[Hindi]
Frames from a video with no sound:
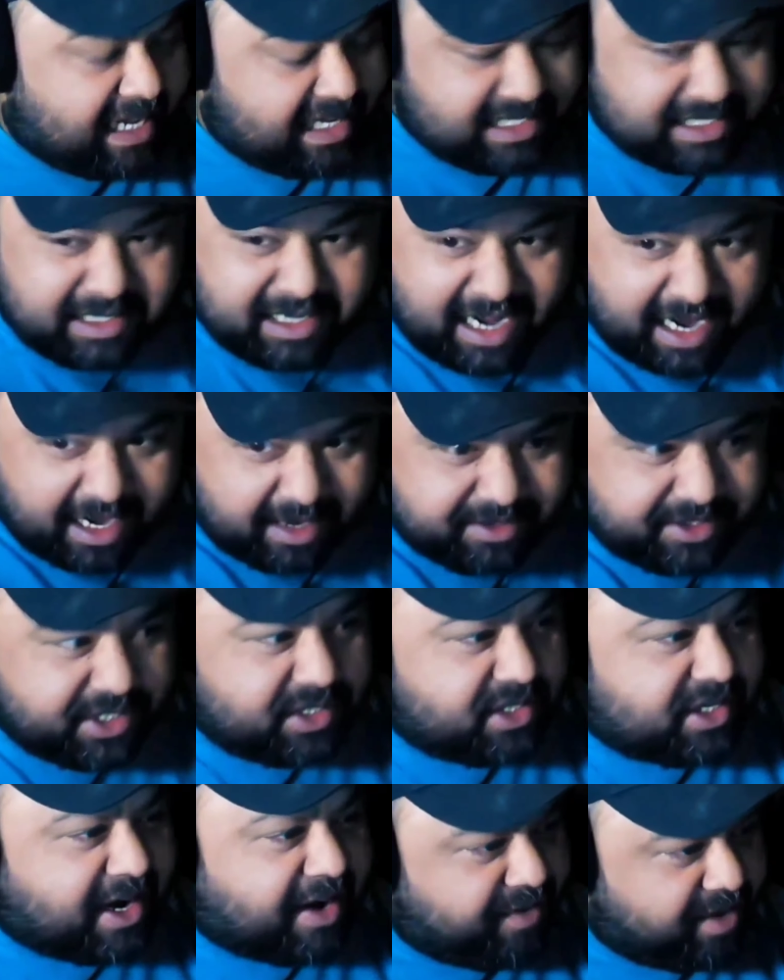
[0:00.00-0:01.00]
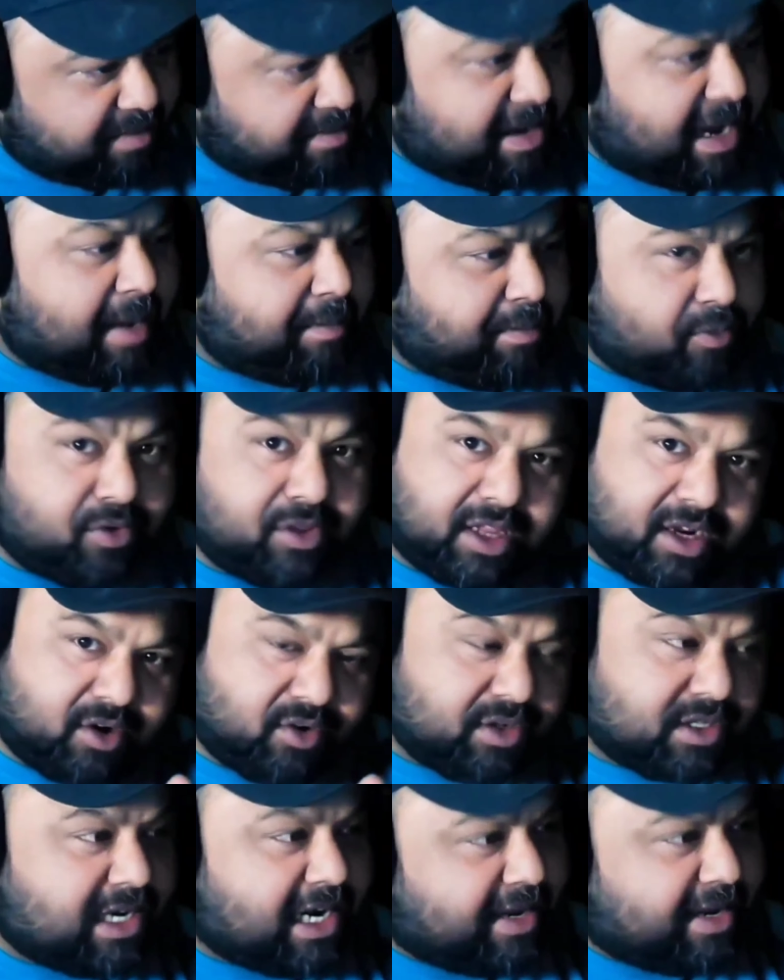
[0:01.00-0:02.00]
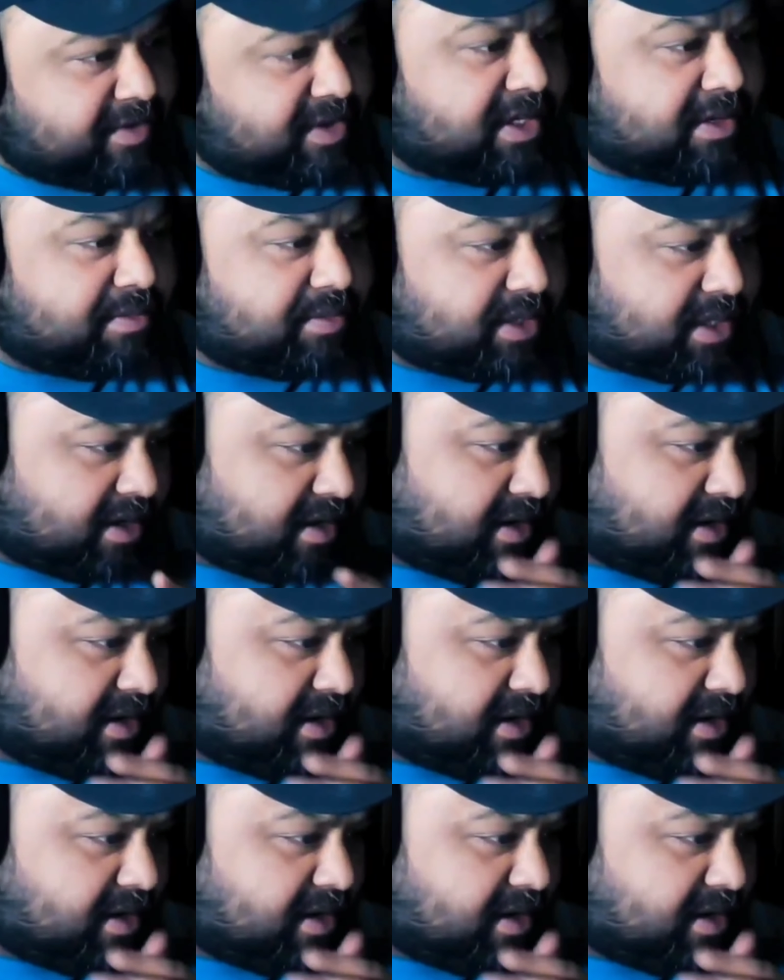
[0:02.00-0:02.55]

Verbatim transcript: से लार्जेस्ट ट्रैफिक मैं आपको दे रहा हूँ इस लाइव स्ट्रीम से